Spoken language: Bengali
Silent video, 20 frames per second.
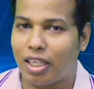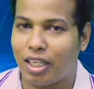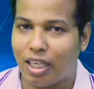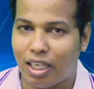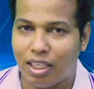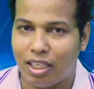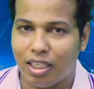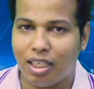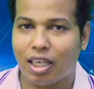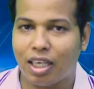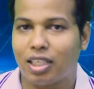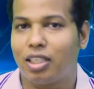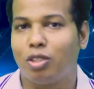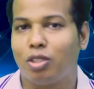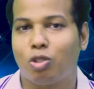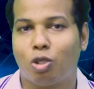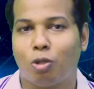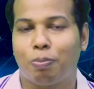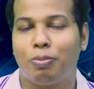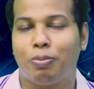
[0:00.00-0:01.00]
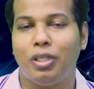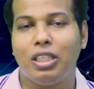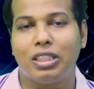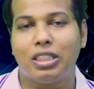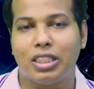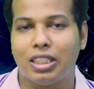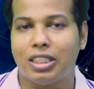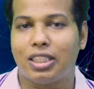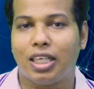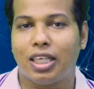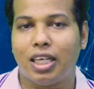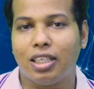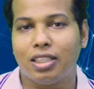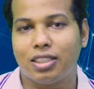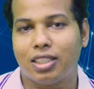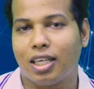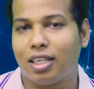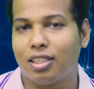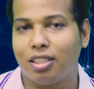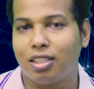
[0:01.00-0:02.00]
এই একটা টপিক যেটা
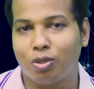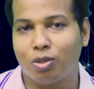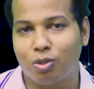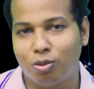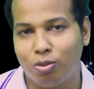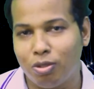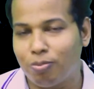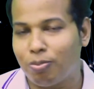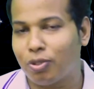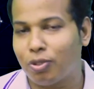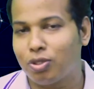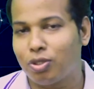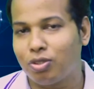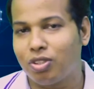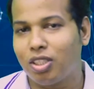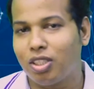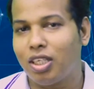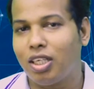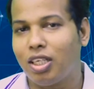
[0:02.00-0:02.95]
স্যারদের খুবই পছন্দের